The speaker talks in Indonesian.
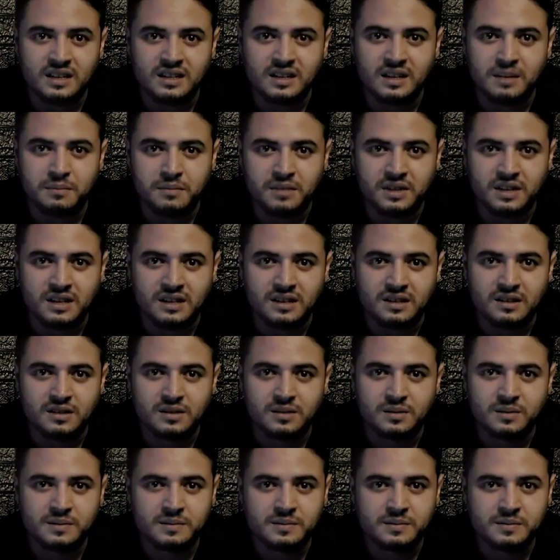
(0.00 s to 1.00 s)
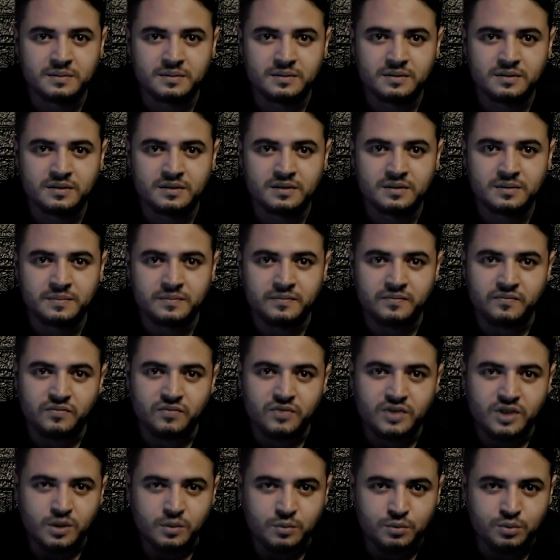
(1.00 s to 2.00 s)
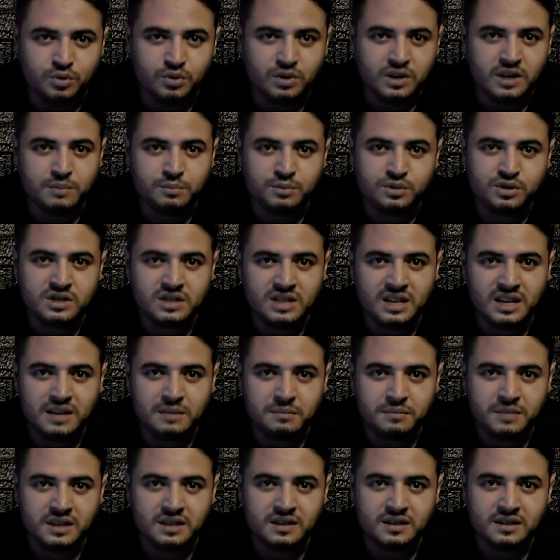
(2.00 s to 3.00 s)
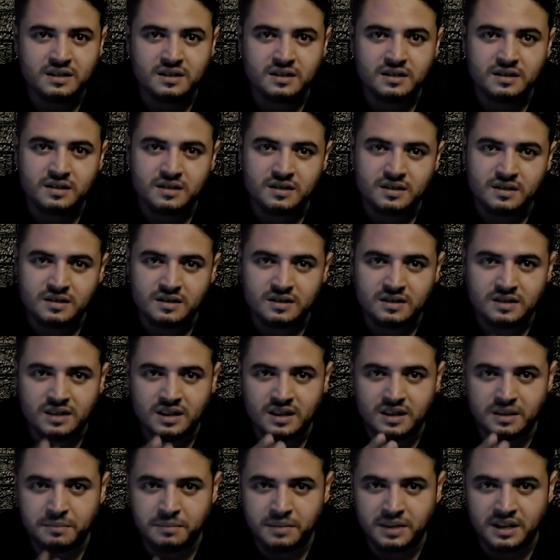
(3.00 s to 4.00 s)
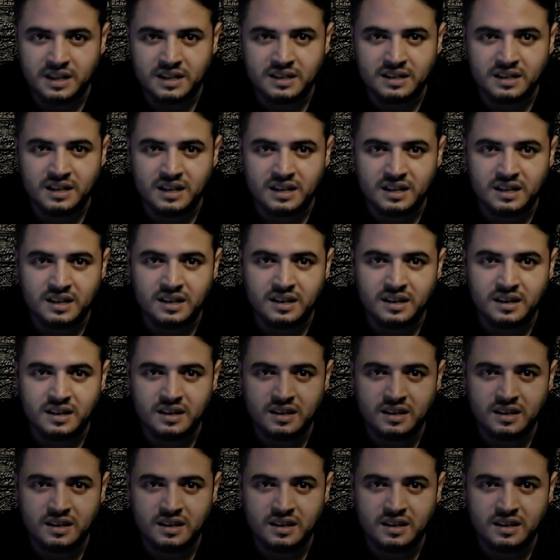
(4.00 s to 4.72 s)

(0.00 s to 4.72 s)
idamkan. Bunga pun selamat dari pelet Dakir.